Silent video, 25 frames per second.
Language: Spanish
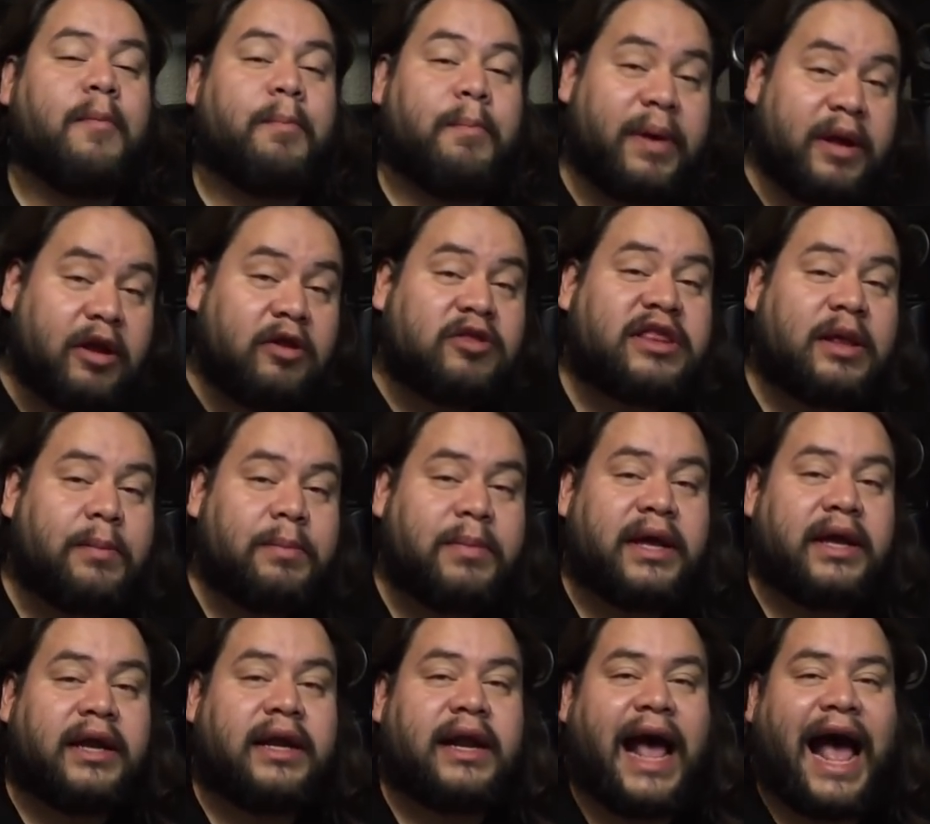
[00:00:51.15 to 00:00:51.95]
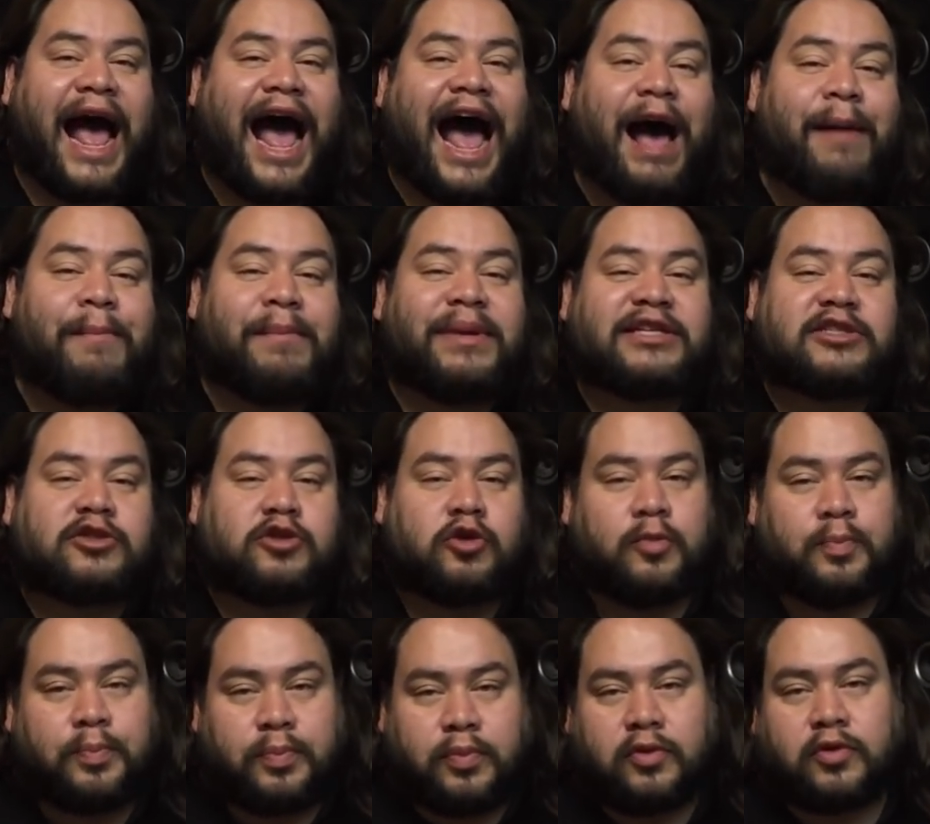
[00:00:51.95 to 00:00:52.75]
pero también
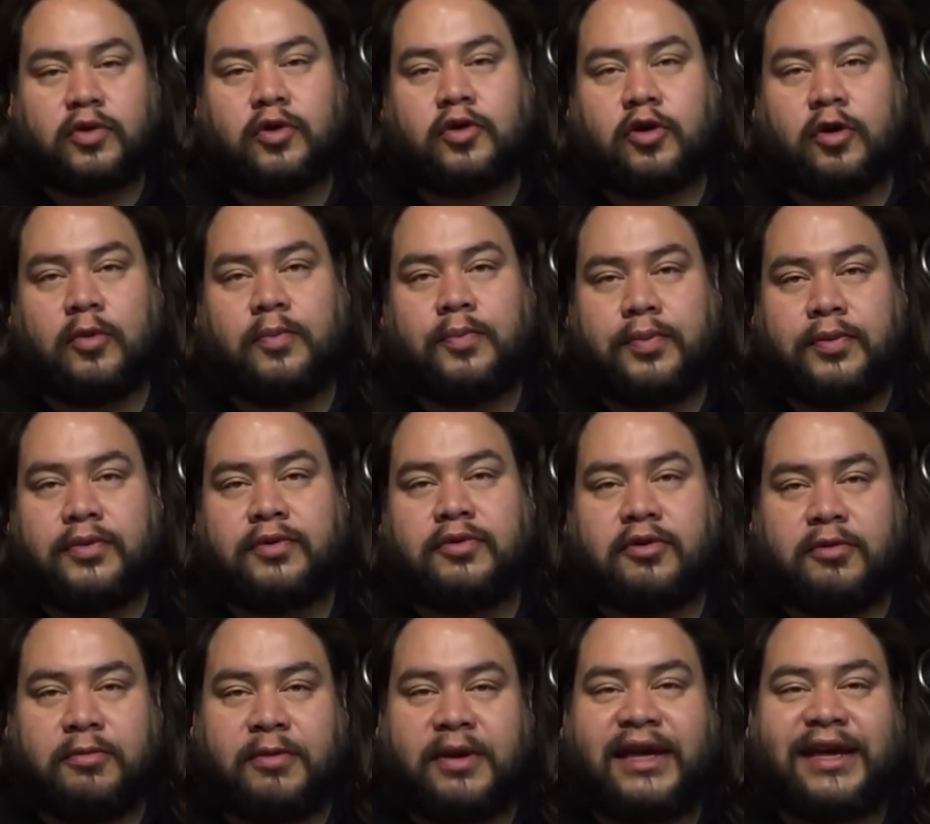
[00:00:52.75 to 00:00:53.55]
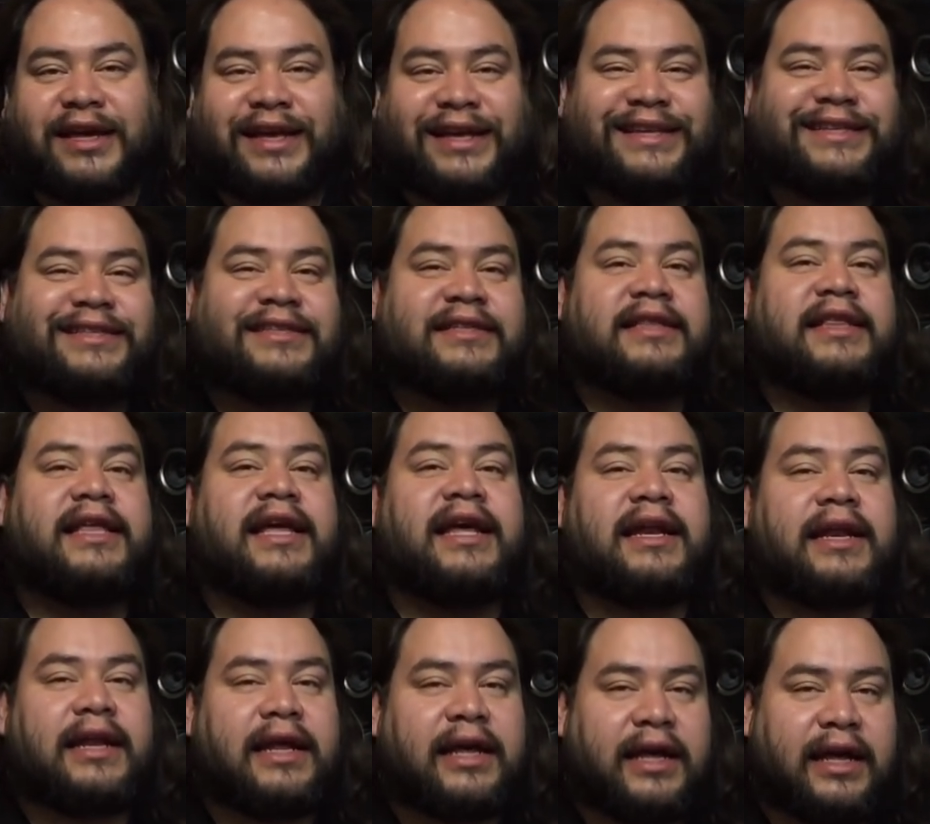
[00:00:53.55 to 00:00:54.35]
amazon.com.mx
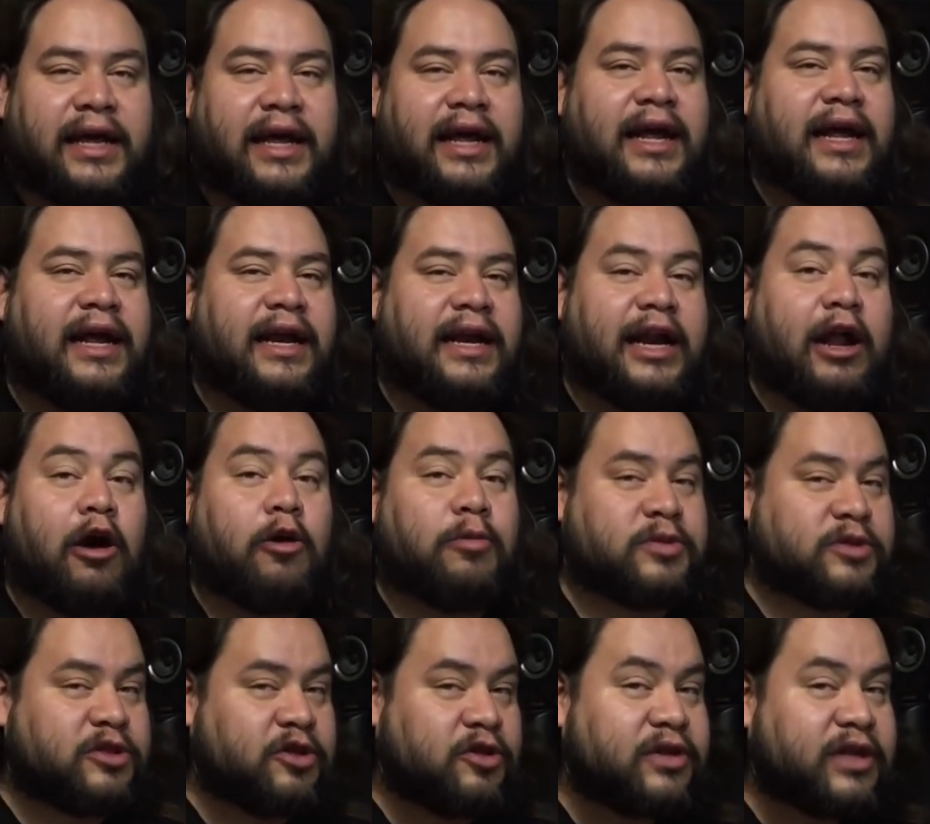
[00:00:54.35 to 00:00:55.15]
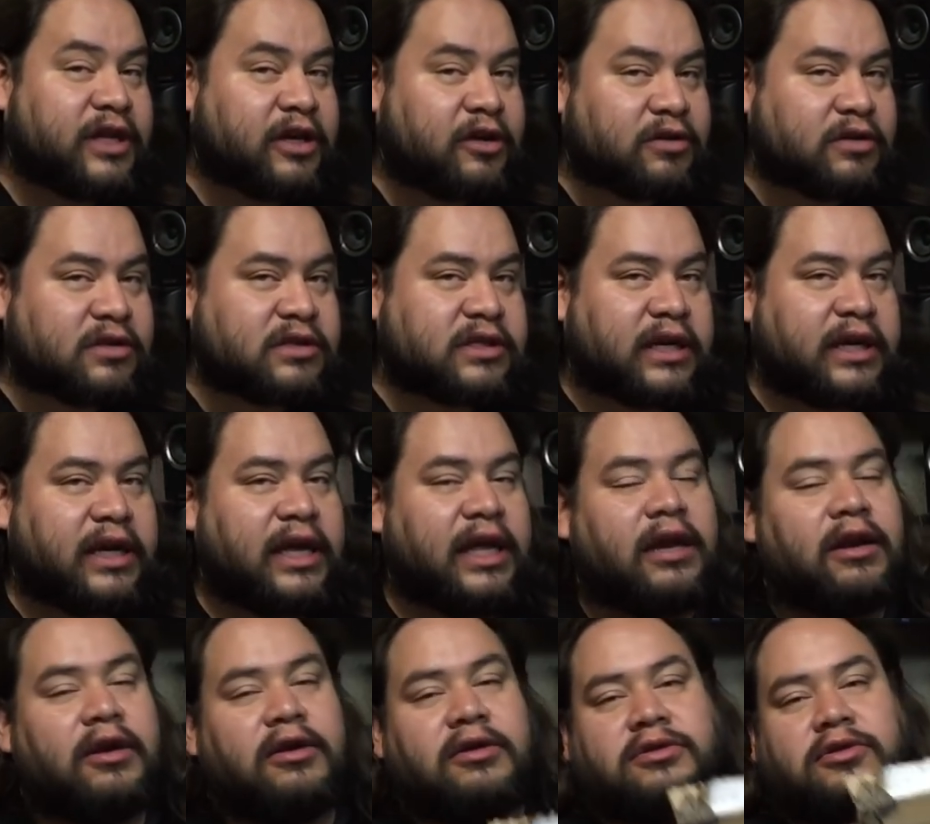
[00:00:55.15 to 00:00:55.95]
tiene la opción de
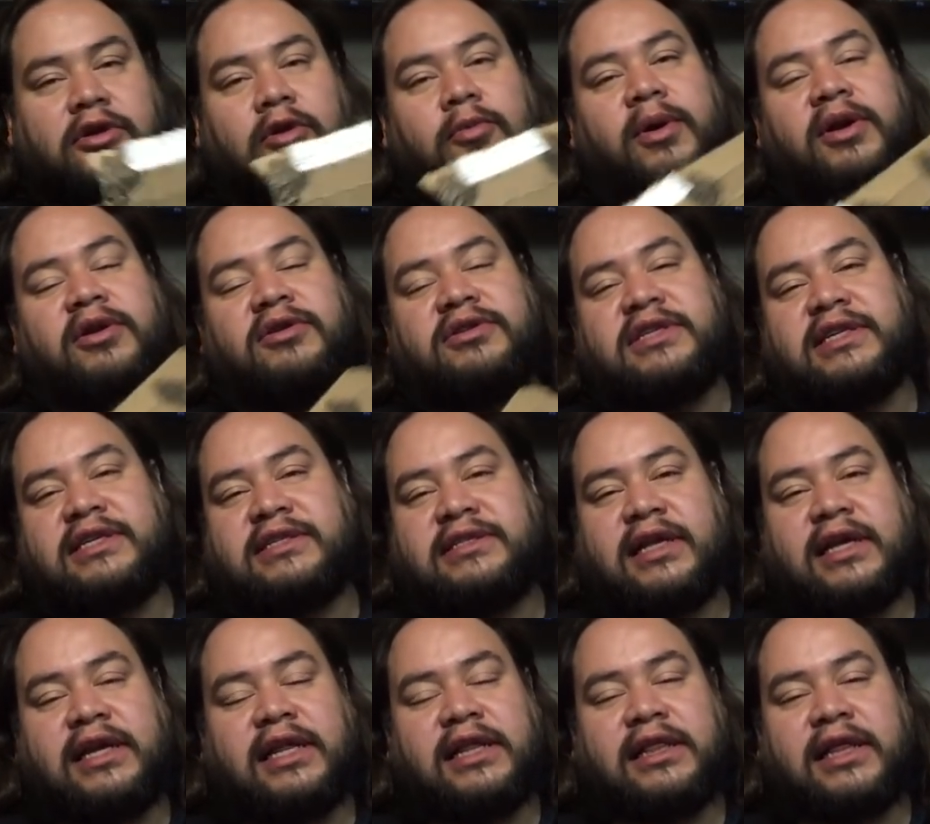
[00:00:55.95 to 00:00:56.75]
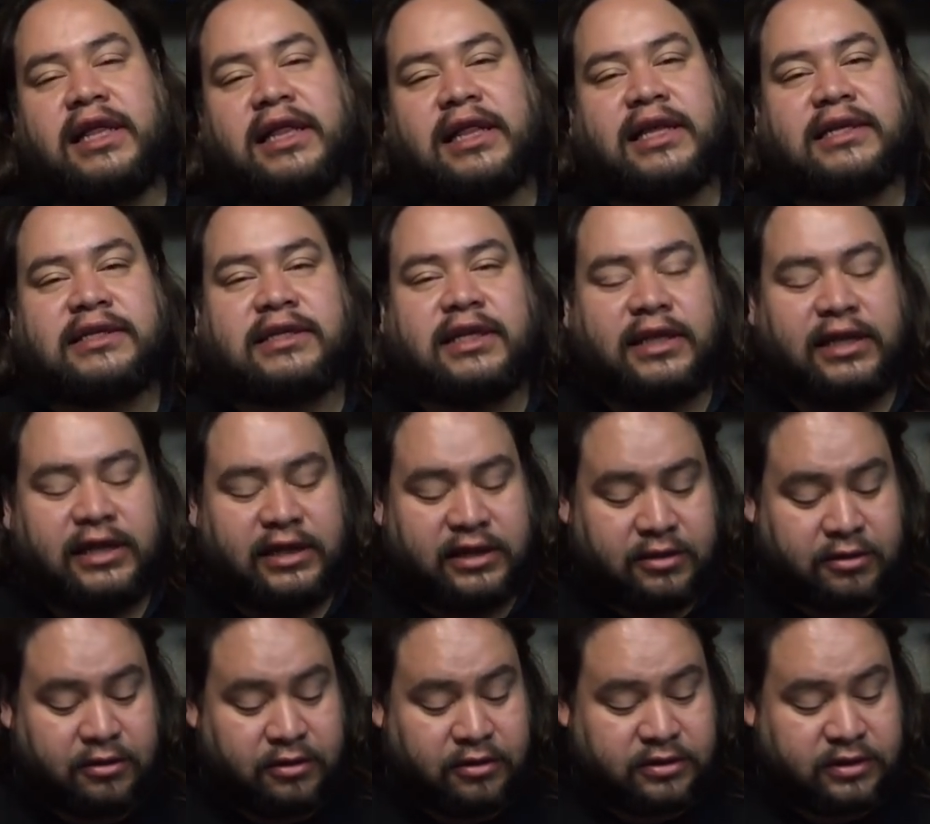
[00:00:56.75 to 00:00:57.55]
conseguirlos o bueno, si están en tiendas de
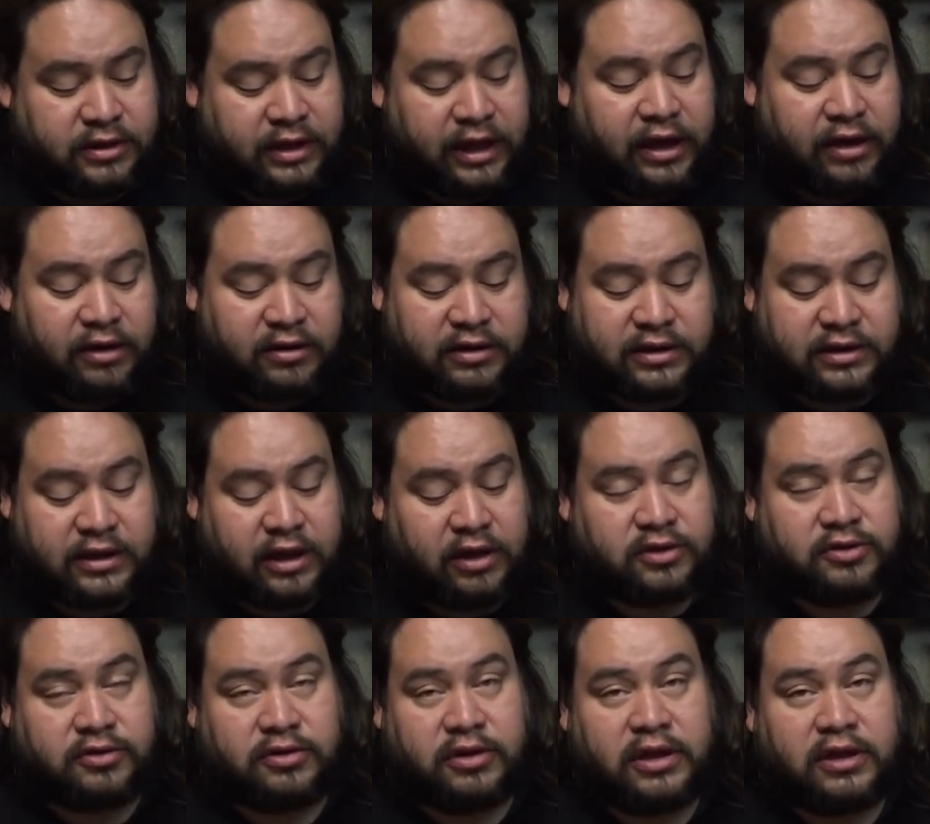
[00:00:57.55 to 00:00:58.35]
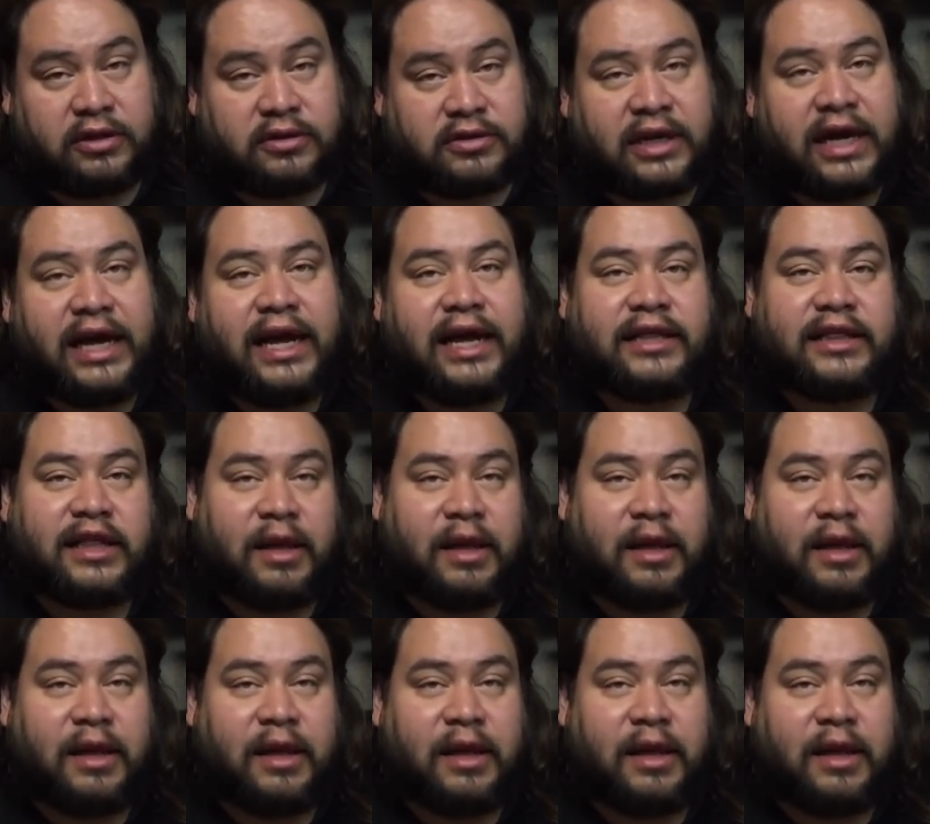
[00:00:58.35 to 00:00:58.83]
discos en los Estados Unidos,